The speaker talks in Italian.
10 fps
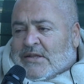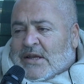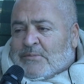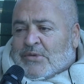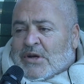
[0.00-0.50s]
il
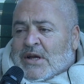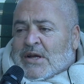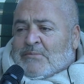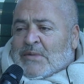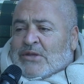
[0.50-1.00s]
tempo,
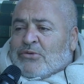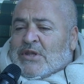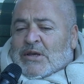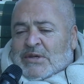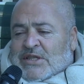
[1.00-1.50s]
ma a
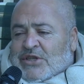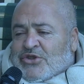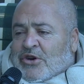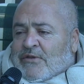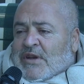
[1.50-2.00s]
tutti questi
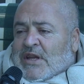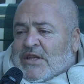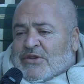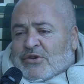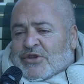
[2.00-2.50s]
giovani
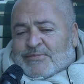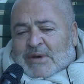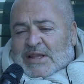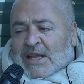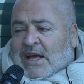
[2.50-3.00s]
che sono
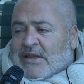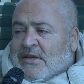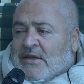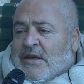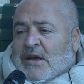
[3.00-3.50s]

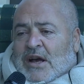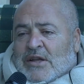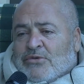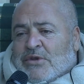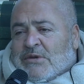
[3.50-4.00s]
sbandati,
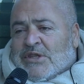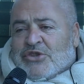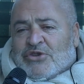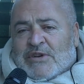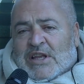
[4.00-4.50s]
a tutti
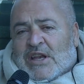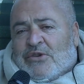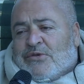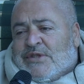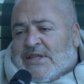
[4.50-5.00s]
questi giovani che
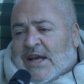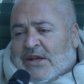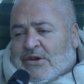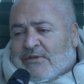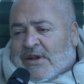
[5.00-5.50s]
non
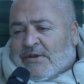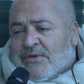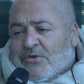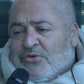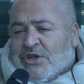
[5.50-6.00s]
sanno avere
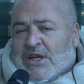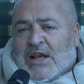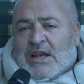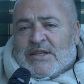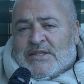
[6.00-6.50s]
fiducia
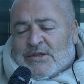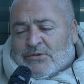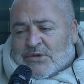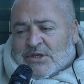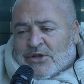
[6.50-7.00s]
nelle
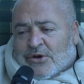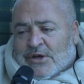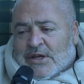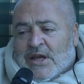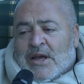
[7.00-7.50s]

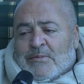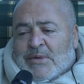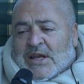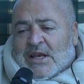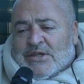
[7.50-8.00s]
istituzioni,
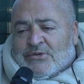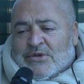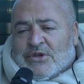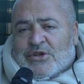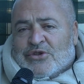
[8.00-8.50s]
perché le
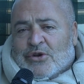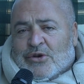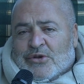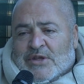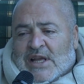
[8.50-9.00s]
istituzioni sono
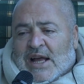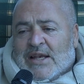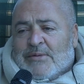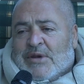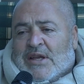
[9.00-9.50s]

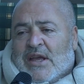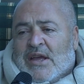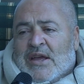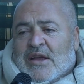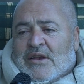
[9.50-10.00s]
lontane, perché
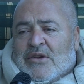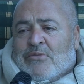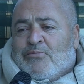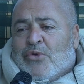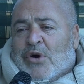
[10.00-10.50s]

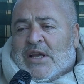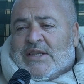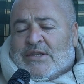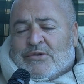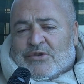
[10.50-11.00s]
non può
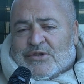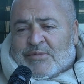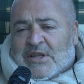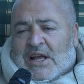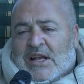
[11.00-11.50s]
essere un
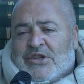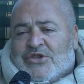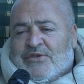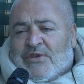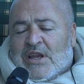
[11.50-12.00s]
ospedale
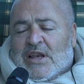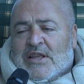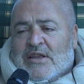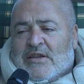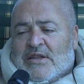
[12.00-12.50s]

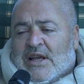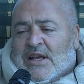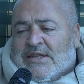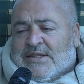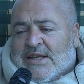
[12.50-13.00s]
civile
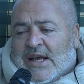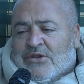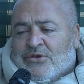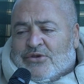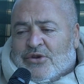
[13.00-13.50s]

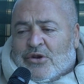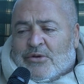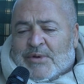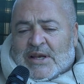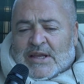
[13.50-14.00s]
declassato
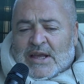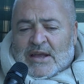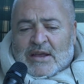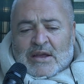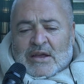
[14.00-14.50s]
solo
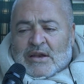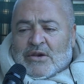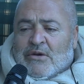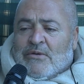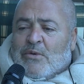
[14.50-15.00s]
perché
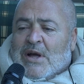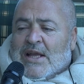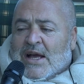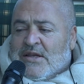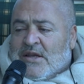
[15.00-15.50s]
non
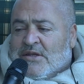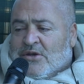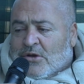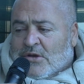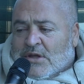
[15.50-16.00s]
guadagna
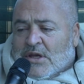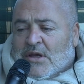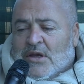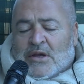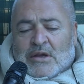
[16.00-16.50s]
soldi.
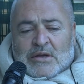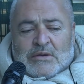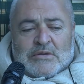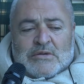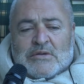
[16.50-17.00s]

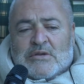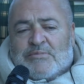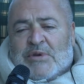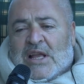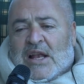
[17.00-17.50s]
Eh,
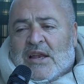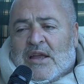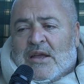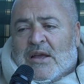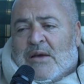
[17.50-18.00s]

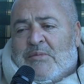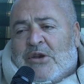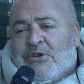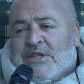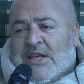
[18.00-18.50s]
l'ospedale a me
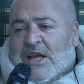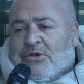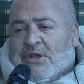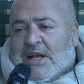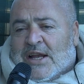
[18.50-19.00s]
hanno
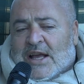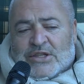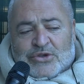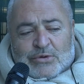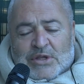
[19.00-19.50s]
insegnato da
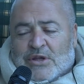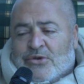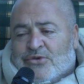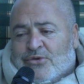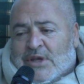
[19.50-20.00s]
ragazzo, quando
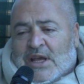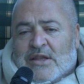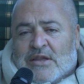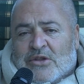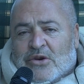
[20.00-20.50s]
ero
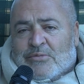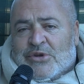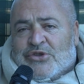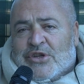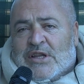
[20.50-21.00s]
studente, dopo,
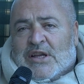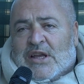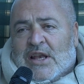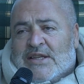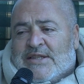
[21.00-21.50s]
eccetera,
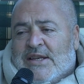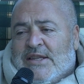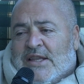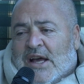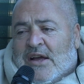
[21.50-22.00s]
che la
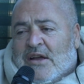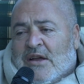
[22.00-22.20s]
sanità